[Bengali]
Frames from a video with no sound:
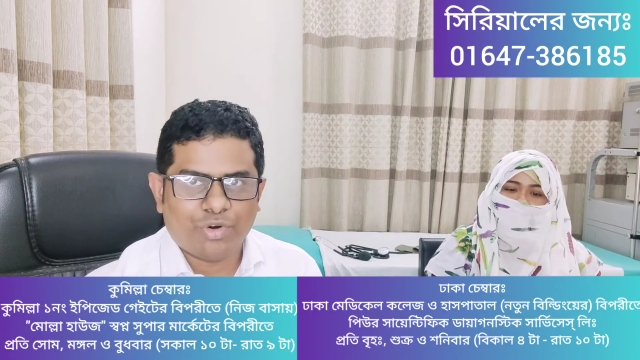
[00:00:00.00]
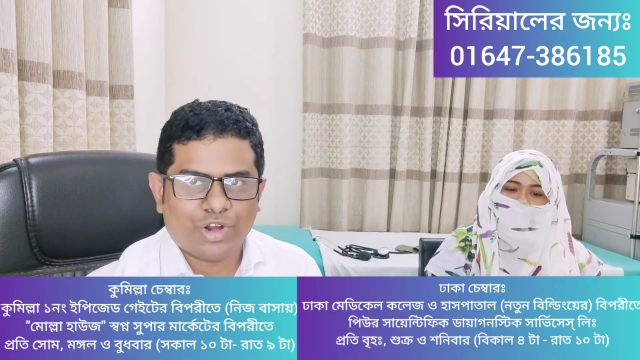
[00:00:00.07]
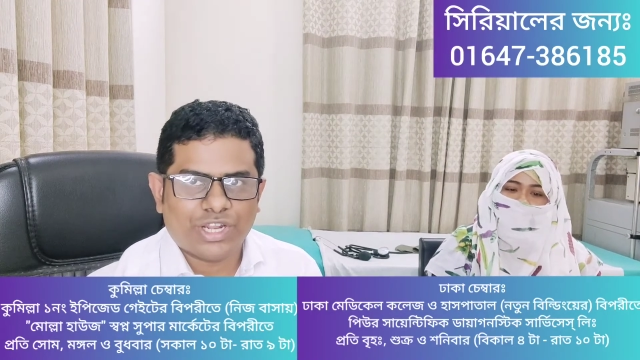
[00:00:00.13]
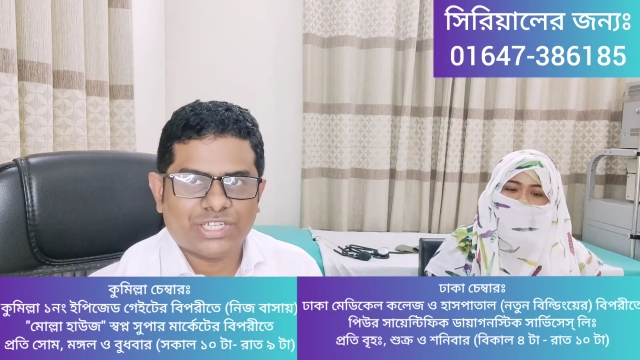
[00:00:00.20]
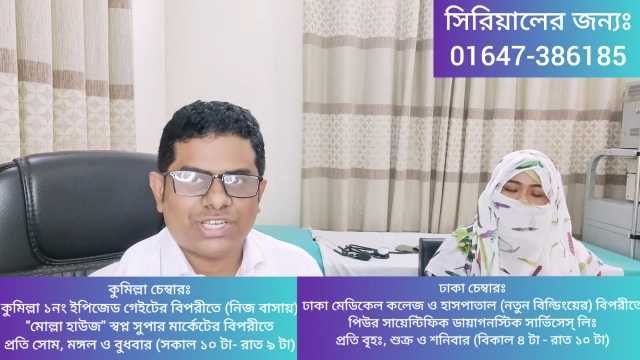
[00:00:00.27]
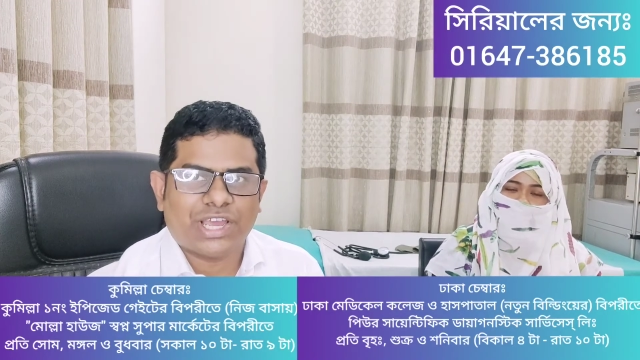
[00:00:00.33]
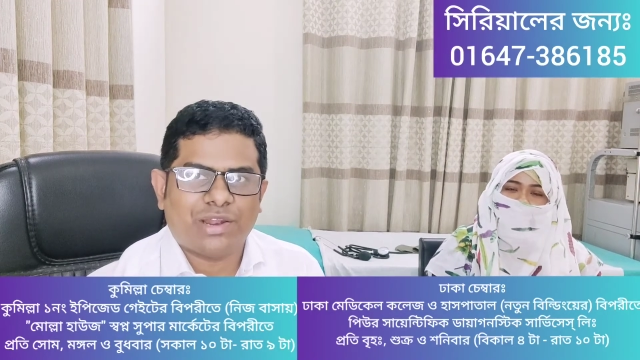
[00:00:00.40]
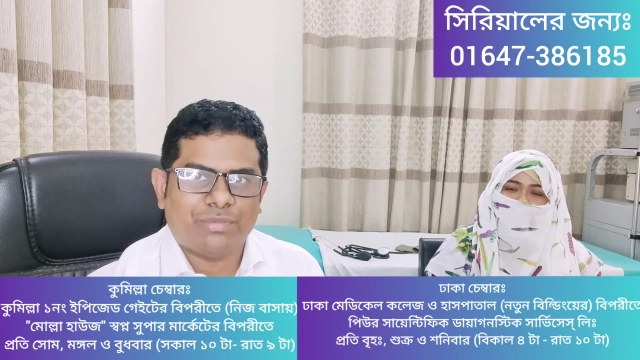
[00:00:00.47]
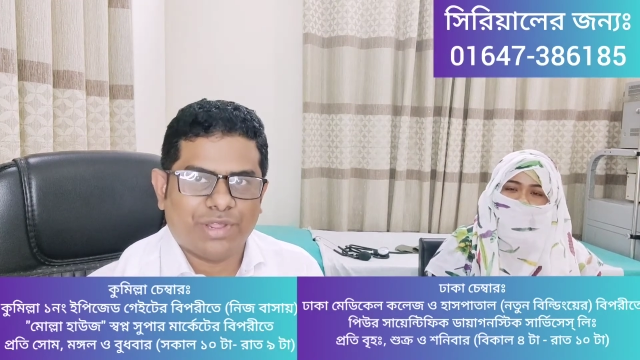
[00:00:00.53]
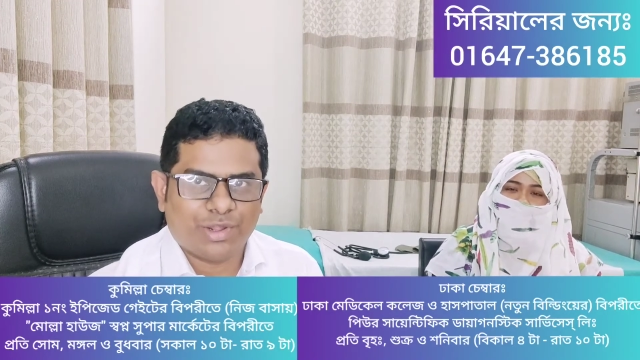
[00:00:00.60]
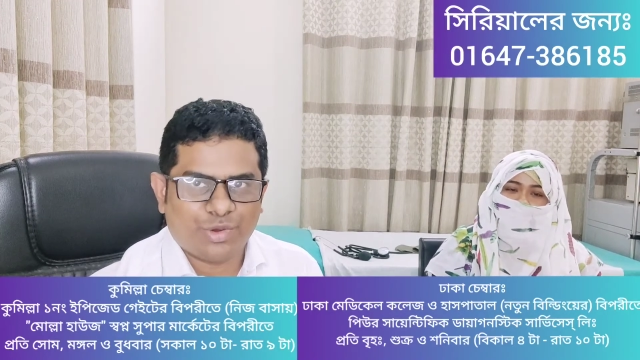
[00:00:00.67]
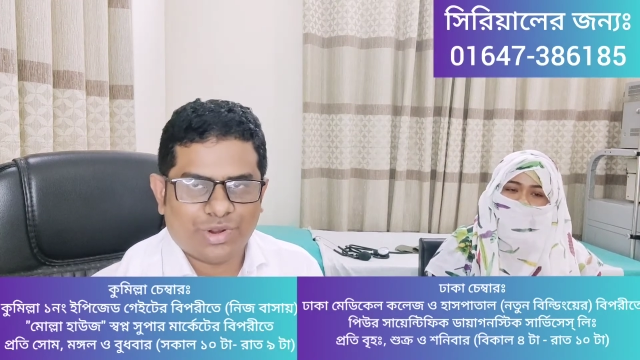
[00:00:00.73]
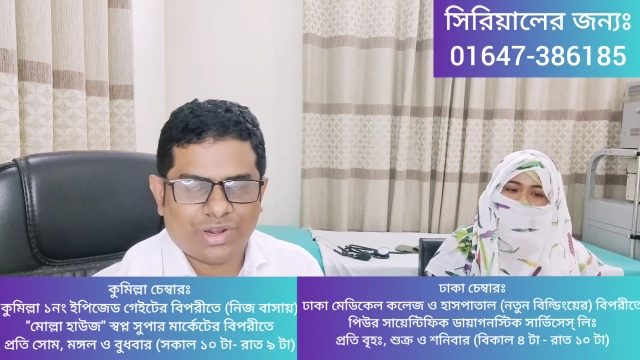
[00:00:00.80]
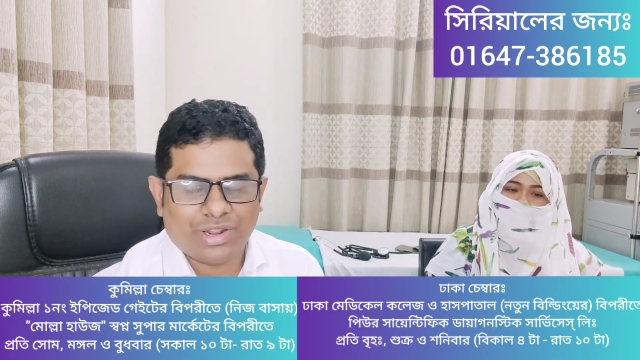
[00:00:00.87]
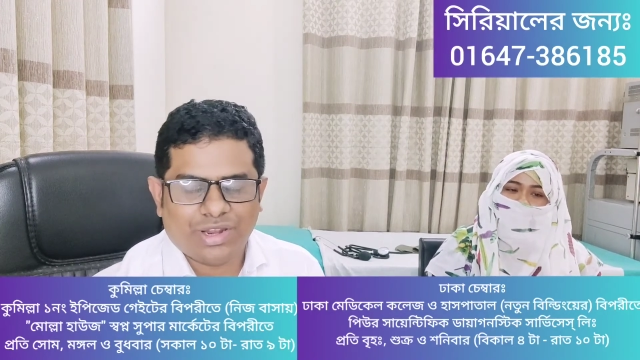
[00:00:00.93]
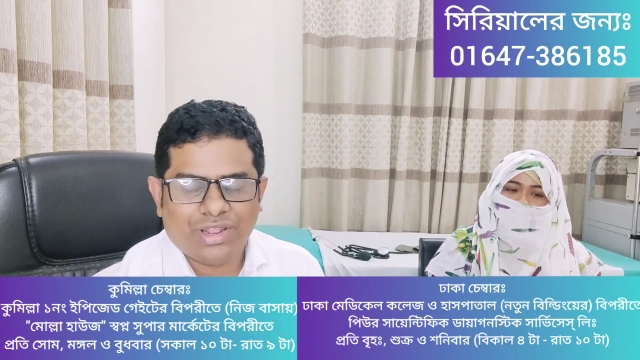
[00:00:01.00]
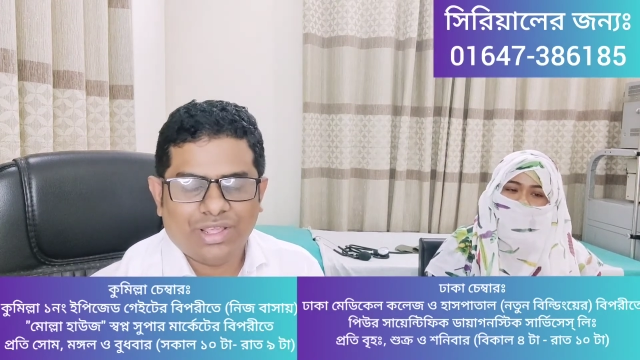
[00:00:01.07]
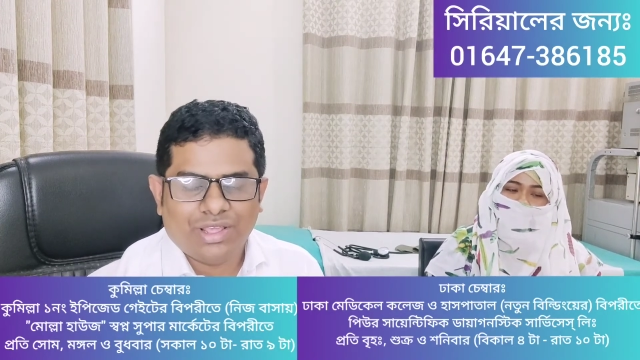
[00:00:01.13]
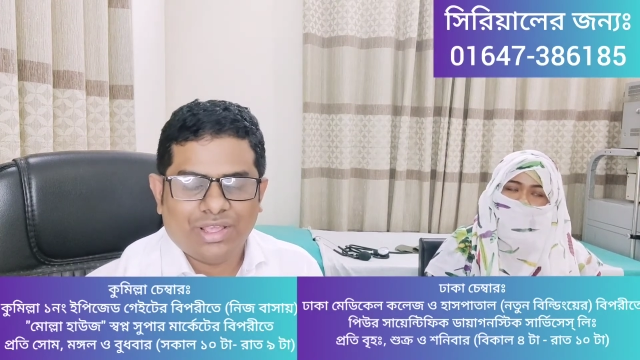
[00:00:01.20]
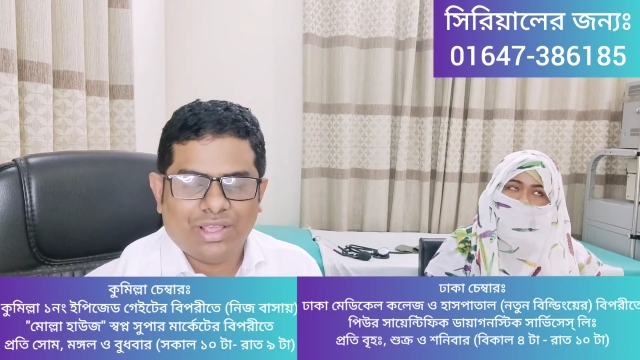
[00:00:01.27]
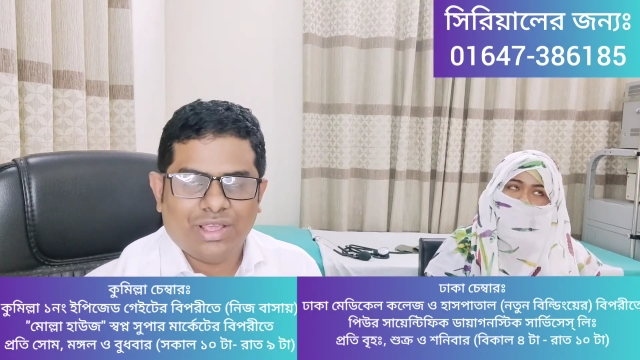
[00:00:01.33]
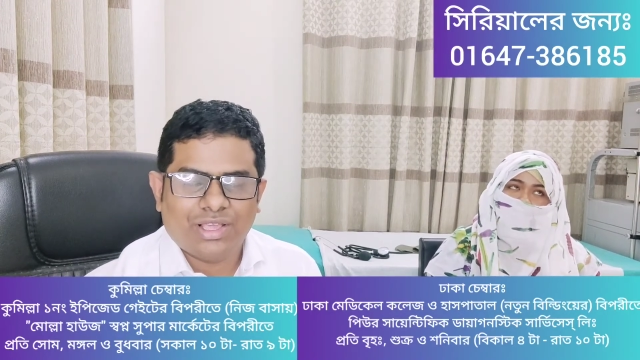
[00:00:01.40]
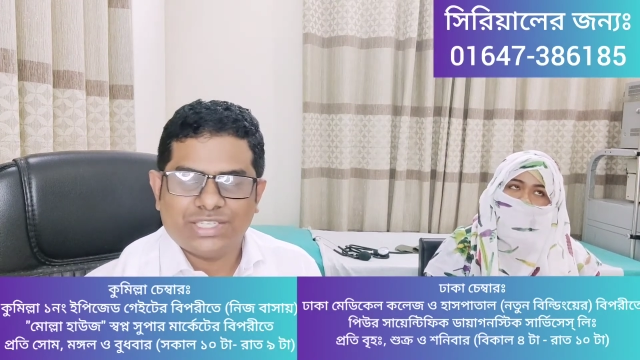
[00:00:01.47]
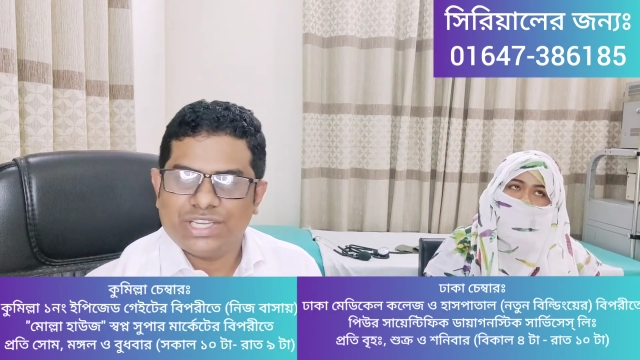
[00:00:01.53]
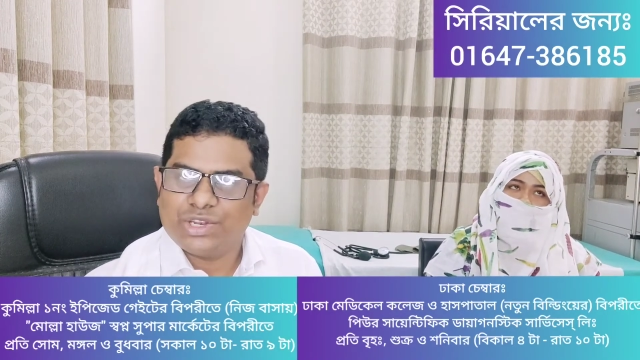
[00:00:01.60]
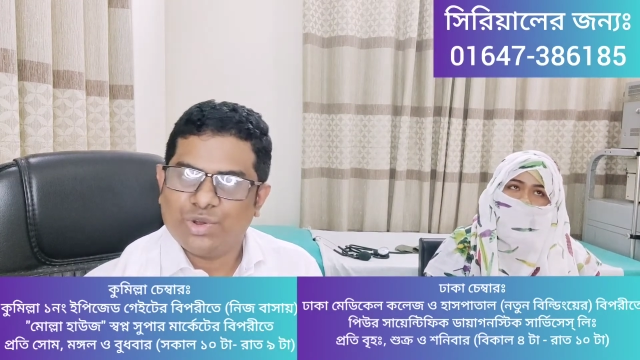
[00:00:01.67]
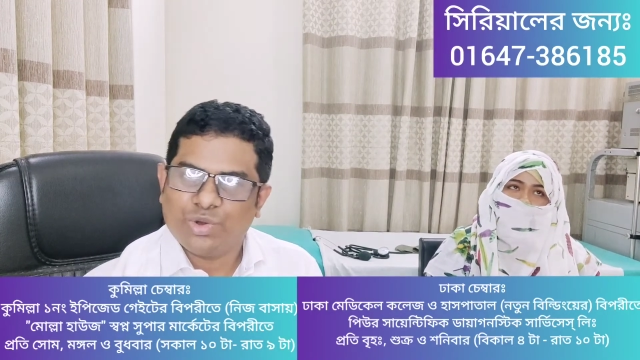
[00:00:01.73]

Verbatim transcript: ব্রণের সার বের করে নেন হ্যাঁ,